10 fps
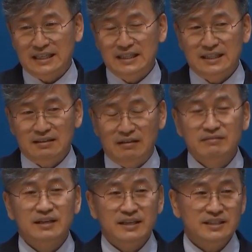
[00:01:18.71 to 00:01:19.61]
그냥
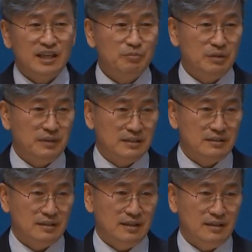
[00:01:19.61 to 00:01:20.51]
온라인
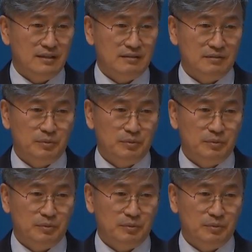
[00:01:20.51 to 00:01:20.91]
예배만 아,